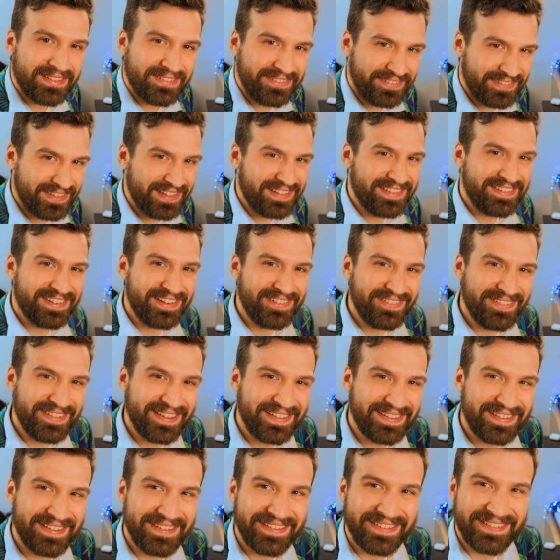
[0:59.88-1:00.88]
vous êtes jaloux,
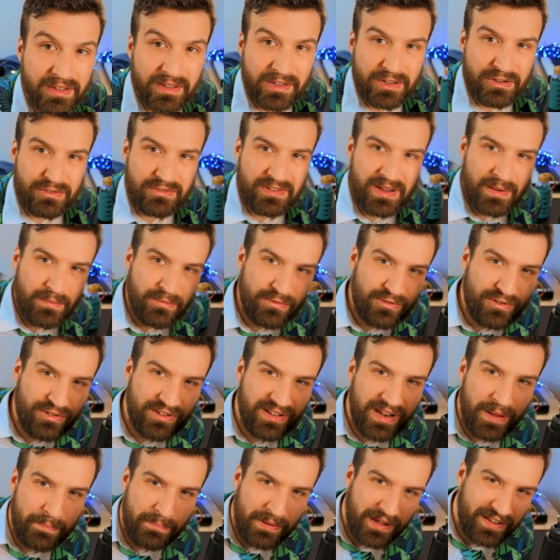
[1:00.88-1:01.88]
c'est ça Je ferme
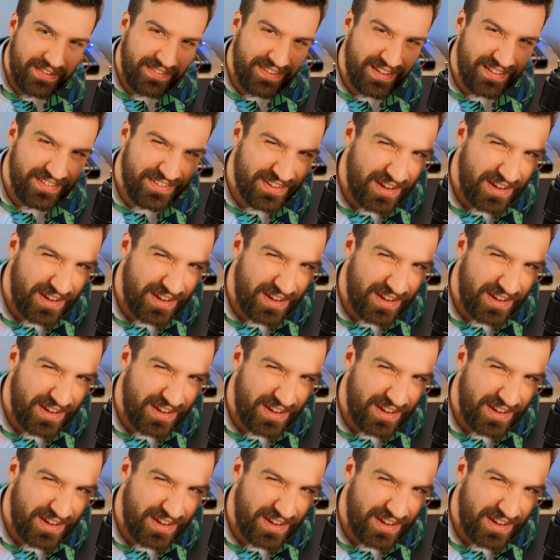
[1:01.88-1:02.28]
juste la persienne,